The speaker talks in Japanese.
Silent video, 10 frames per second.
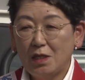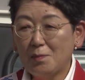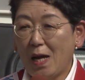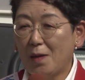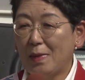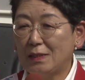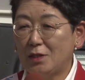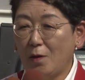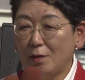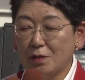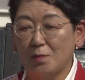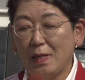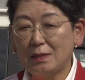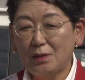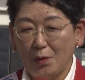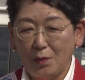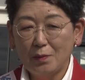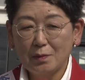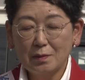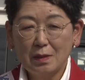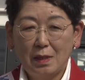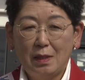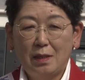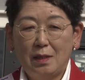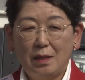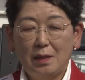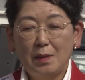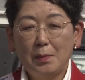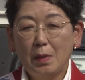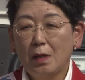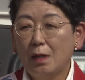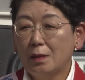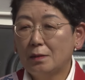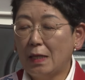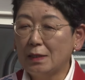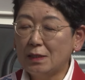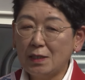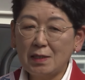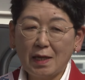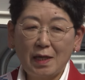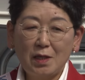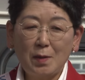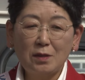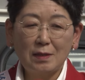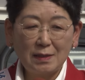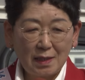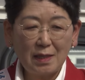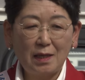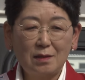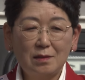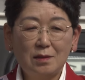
今街を歩きますと、えー、年金だけでは暮らせない、